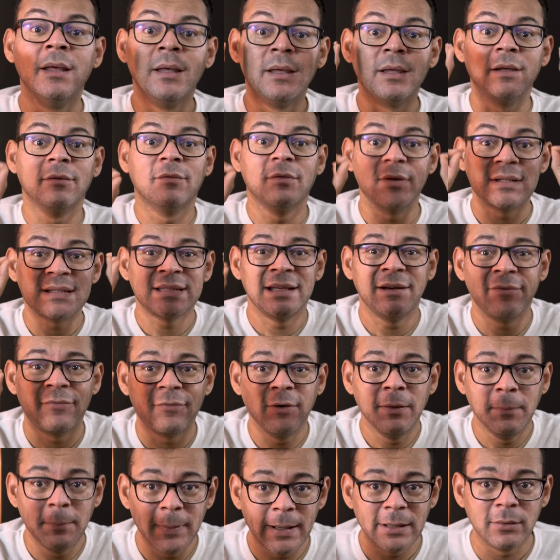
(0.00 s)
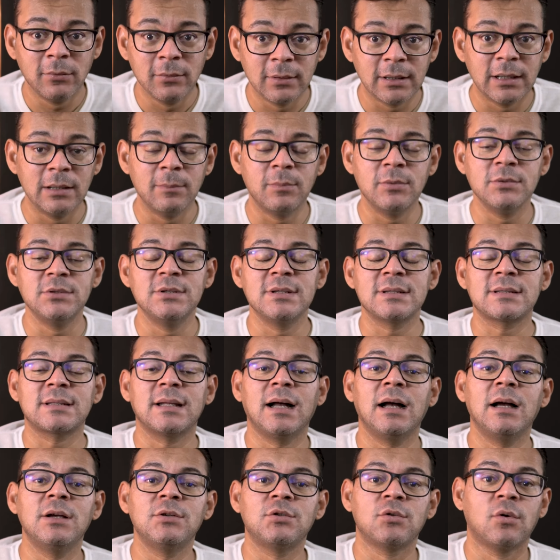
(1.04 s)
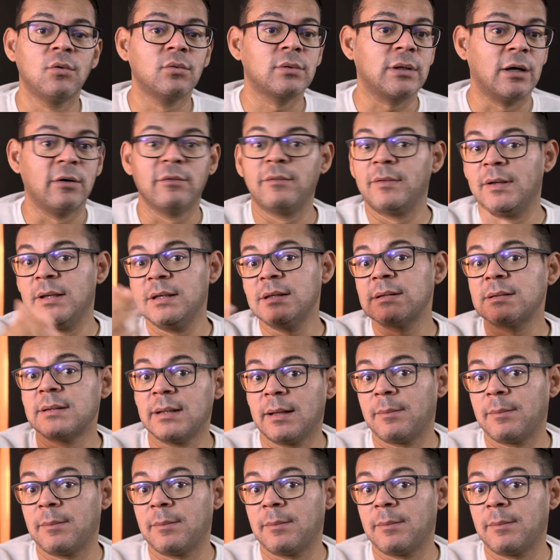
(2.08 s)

E você foi para um campo de estágio, ou talvez,